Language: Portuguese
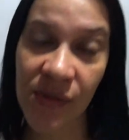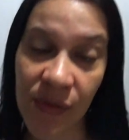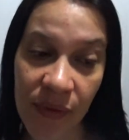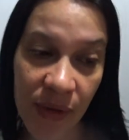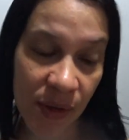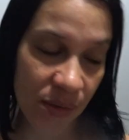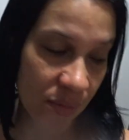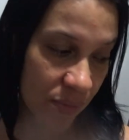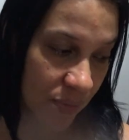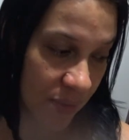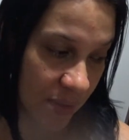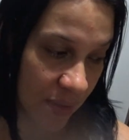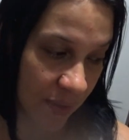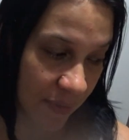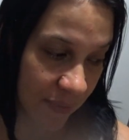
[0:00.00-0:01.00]
vou ver se eu
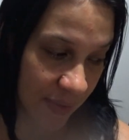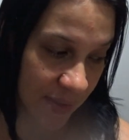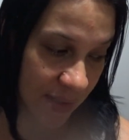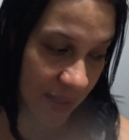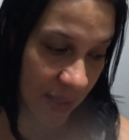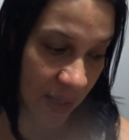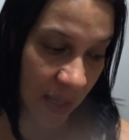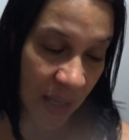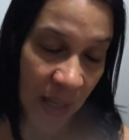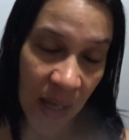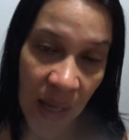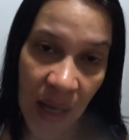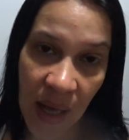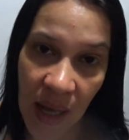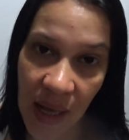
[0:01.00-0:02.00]
consigo fazer
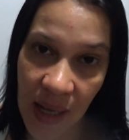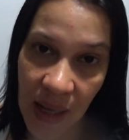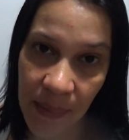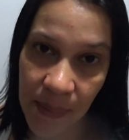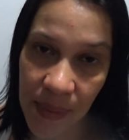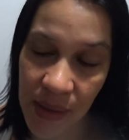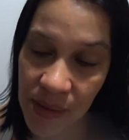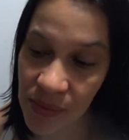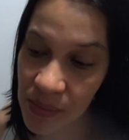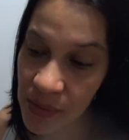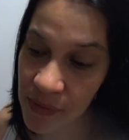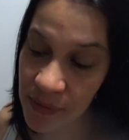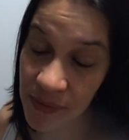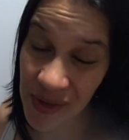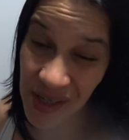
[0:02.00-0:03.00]
a capinha do
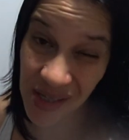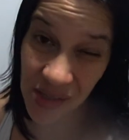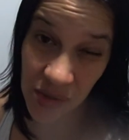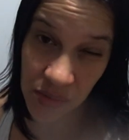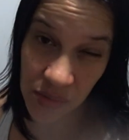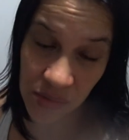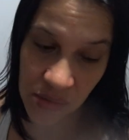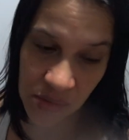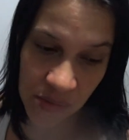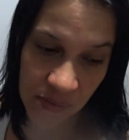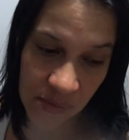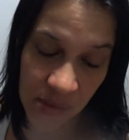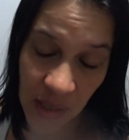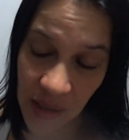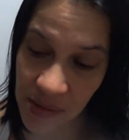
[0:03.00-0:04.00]
meu vídeo.
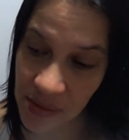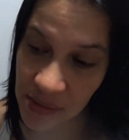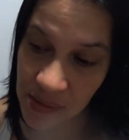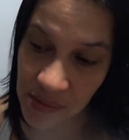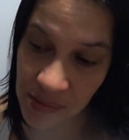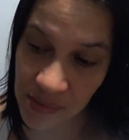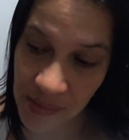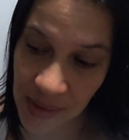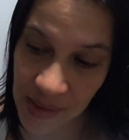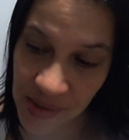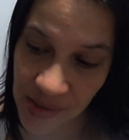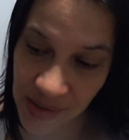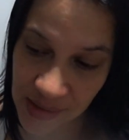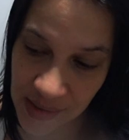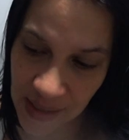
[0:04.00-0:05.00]
Vou dando uma
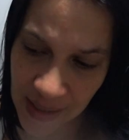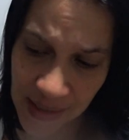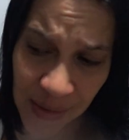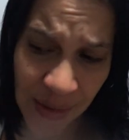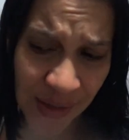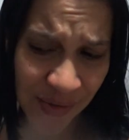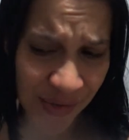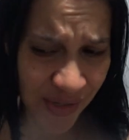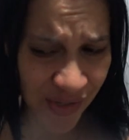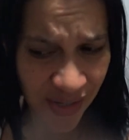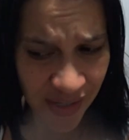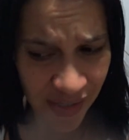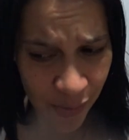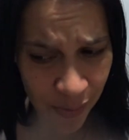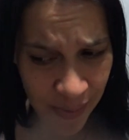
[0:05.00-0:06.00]
adiantada, eu acho que
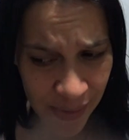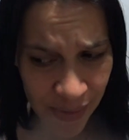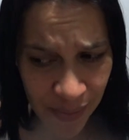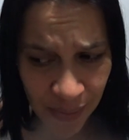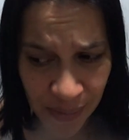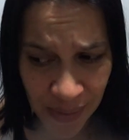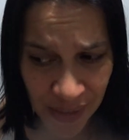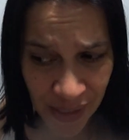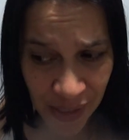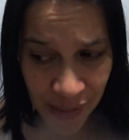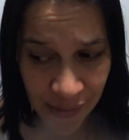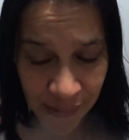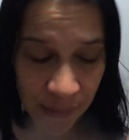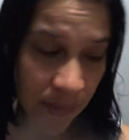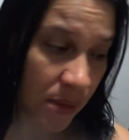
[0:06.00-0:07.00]
já deu pra subir,
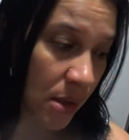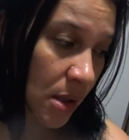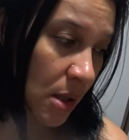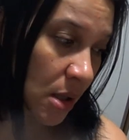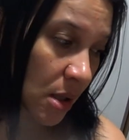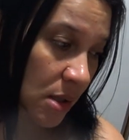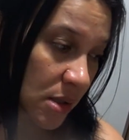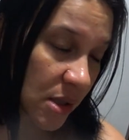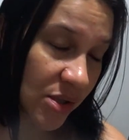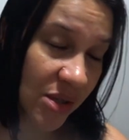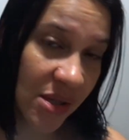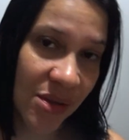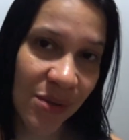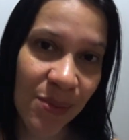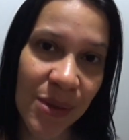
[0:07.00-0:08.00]
hein?
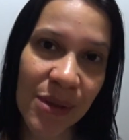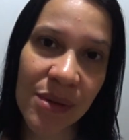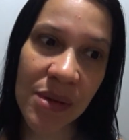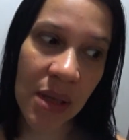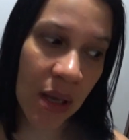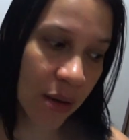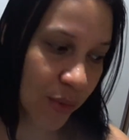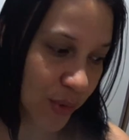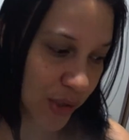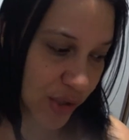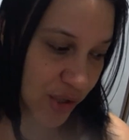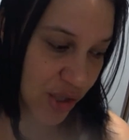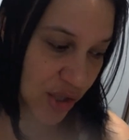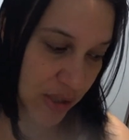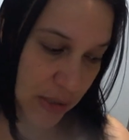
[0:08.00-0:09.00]
Deixei subindo na
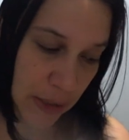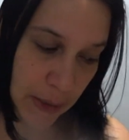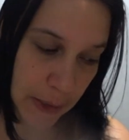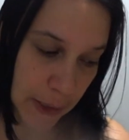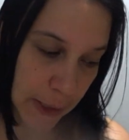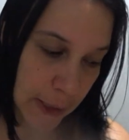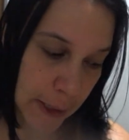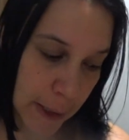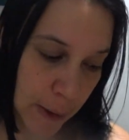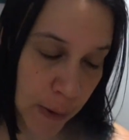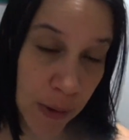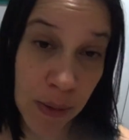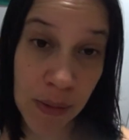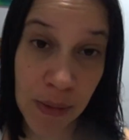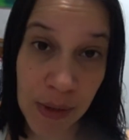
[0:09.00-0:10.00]
noite. E aí,
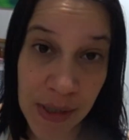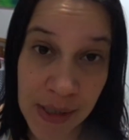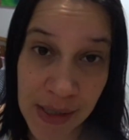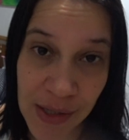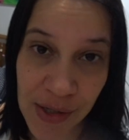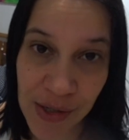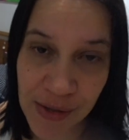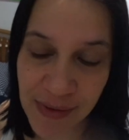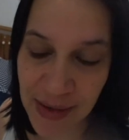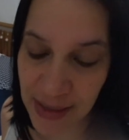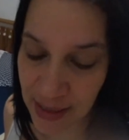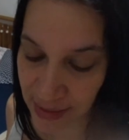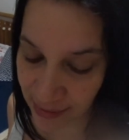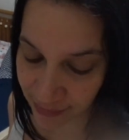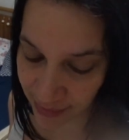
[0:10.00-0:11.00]
oito horas, a gente vai
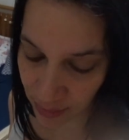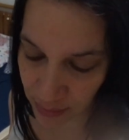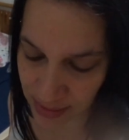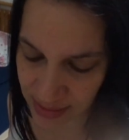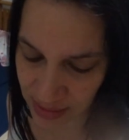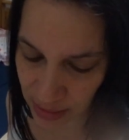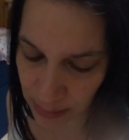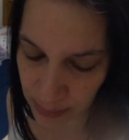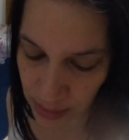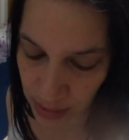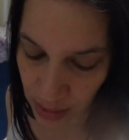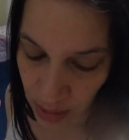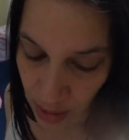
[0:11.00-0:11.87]
lá levar o exame.